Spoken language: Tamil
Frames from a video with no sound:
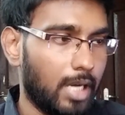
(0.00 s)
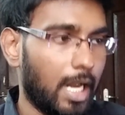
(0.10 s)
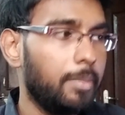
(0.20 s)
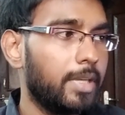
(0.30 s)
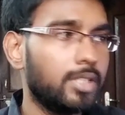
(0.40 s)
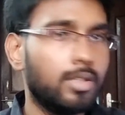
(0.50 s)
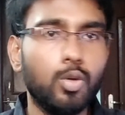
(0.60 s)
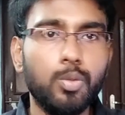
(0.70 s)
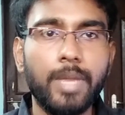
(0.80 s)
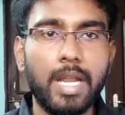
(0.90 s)
அனிமேஷன்
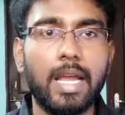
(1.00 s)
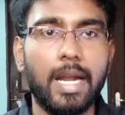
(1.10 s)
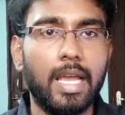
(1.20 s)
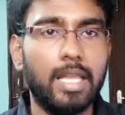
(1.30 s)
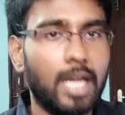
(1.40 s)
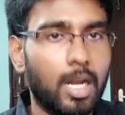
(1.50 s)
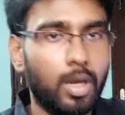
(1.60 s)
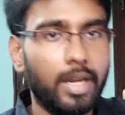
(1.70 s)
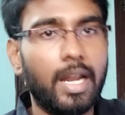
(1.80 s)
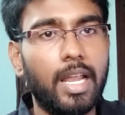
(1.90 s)
வந்து உண்மையில கிடையாது ஆனால்
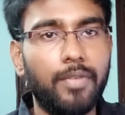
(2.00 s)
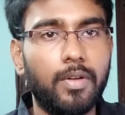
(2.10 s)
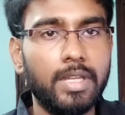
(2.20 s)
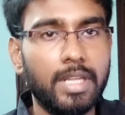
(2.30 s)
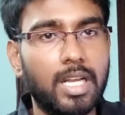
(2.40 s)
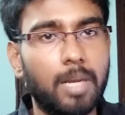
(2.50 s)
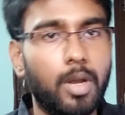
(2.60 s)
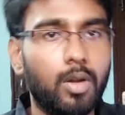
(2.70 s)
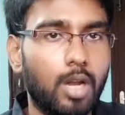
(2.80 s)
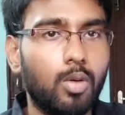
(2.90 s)
அவங்க ரியல் லைஃப்பில் வந்து இருக்கிற
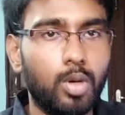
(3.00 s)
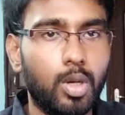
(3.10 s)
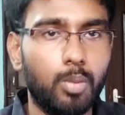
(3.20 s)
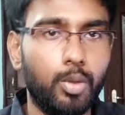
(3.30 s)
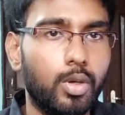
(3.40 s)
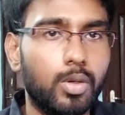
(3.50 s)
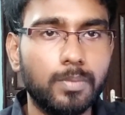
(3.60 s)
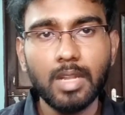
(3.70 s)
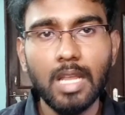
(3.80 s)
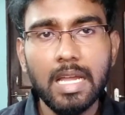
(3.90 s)
மாதிரி உங்களால் கொண்டு வர முடியும்
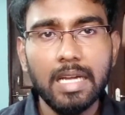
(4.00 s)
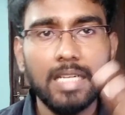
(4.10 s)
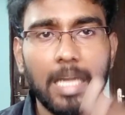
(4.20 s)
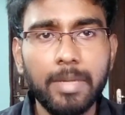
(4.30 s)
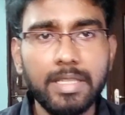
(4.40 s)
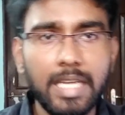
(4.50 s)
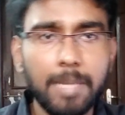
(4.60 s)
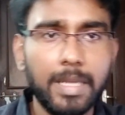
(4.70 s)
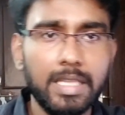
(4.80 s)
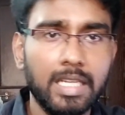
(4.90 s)
நம்பர் த்ரீ
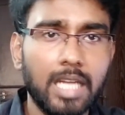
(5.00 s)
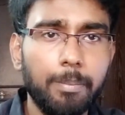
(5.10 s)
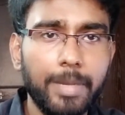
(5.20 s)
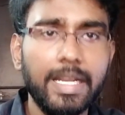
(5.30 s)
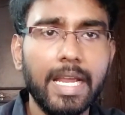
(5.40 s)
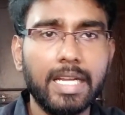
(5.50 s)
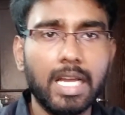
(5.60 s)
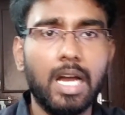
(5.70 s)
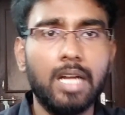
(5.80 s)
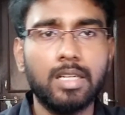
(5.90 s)
பார்த்தீங்கன்னா பிக்
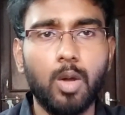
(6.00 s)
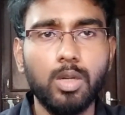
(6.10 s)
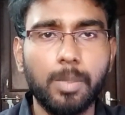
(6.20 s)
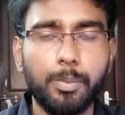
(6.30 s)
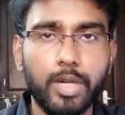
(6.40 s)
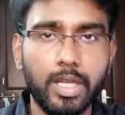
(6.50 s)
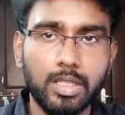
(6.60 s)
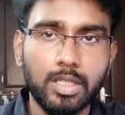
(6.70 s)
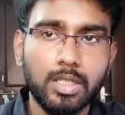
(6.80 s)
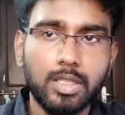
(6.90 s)
டேட்டா அண்ட் கிளவுட்
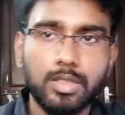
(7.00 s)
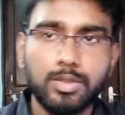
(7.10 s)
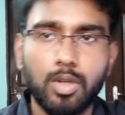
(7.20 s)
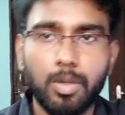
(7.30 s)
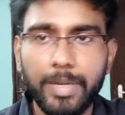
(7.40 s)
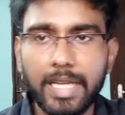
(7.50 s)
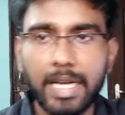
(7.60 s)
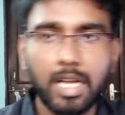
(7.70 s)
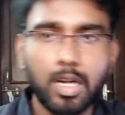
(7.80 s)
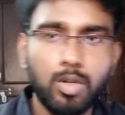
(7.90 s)
கம்ப்யூட்டிங் ஸோ பிக்
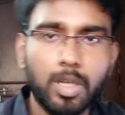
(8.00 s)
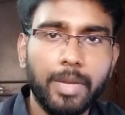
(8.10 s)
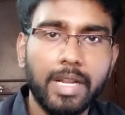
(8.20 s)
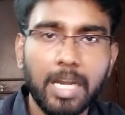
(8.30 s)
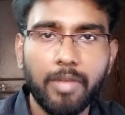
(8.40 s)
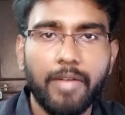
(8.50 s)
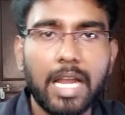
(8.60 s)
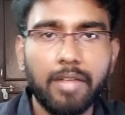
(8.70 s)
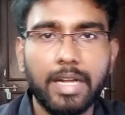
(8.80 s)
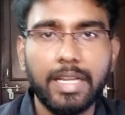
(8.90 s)
டேட்டா க்ளவுட் கம்பெனி ரெண்டுமே
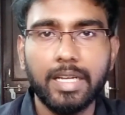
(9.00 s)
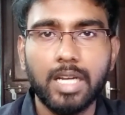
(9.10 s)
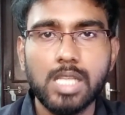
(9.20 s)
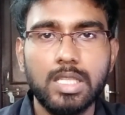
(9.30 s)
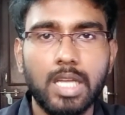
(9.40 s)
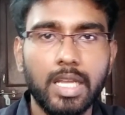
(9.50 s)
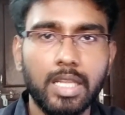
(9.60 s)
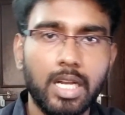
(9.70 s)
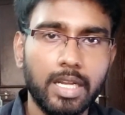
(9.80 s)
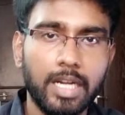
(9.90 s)
வேறு வேறு டெக்னாலஜி தான்
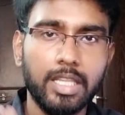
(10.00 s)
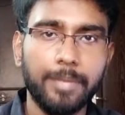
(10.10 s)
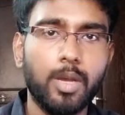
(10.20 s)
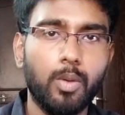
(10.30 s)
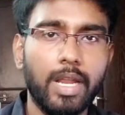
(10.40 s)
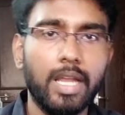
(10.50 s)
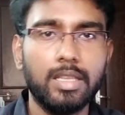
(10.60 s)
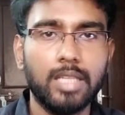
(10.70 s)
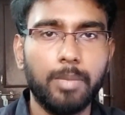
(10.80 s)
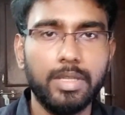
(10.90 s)
இருந்தாலும் ரெண்டுத்தையுமே நான் ஒரே
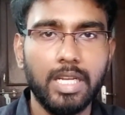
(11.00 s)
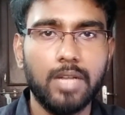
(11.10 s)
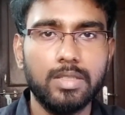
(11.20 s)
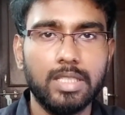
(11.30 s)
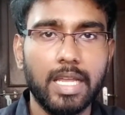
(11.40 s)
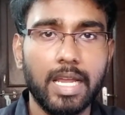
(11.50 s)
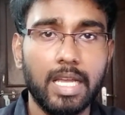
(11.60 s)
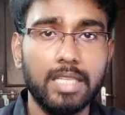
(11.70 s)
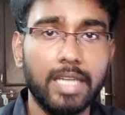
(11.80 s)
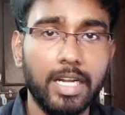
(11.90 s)
நம்பர் த்ரீ தான் வச்சிருக்கேன்
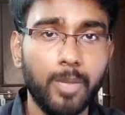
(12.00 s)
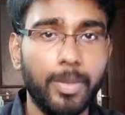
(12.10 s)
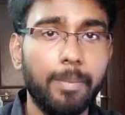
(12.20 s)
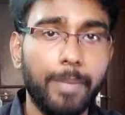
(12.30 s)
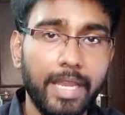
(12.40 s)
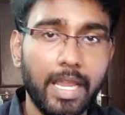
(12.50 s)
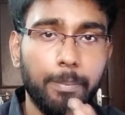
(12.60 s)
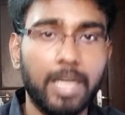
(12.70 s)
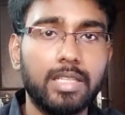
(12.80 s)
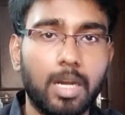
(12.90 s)
ஏன்னா இது ரெண்டுமே பெரிய
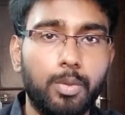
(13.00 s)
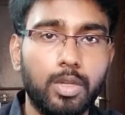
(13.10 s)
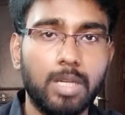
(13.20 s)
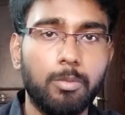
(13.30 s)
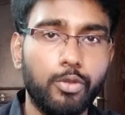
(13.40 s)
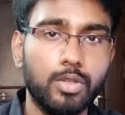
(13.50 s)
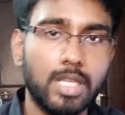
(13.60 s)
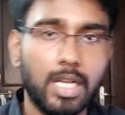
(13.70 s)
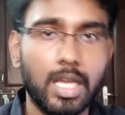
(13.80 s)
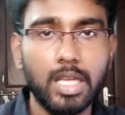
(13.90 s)
இம்பாக்ட் தரப்போகுது நம்ம ஃபியூச்சரில்